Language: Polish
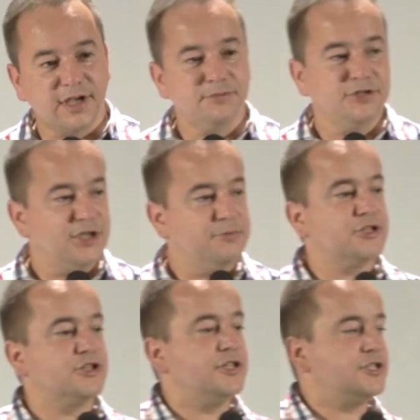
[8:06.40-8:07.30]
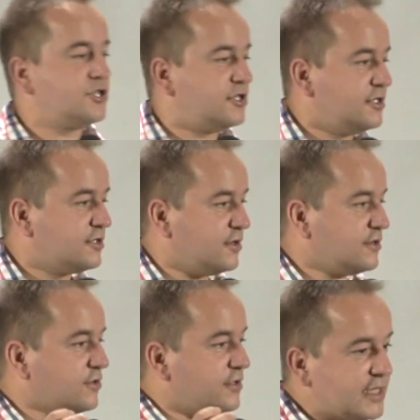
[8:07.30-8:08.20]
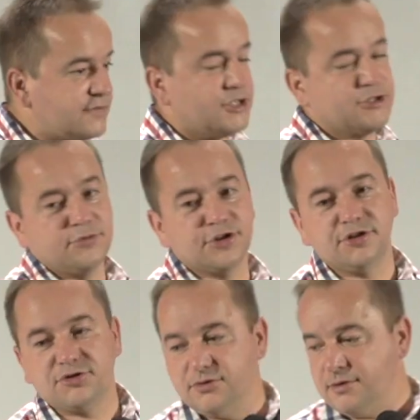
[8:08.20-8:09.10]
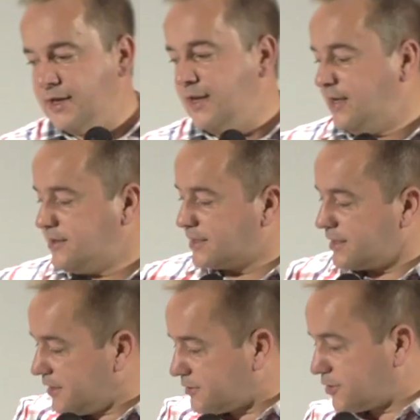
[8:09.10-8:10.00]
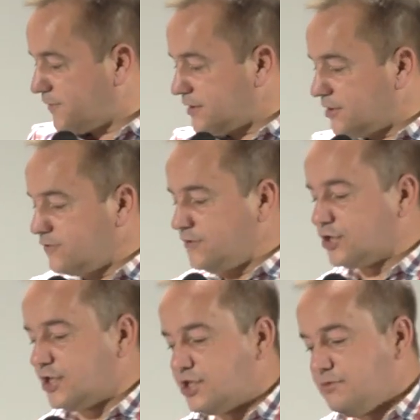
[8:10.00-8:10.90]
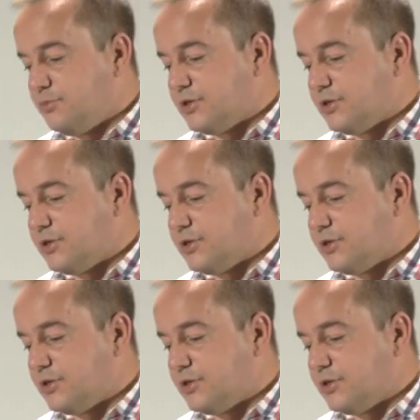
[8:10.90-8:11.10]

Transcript: jak będziemy żyć, to, co jest w naszym życiu, jest zainteresowany również naszymi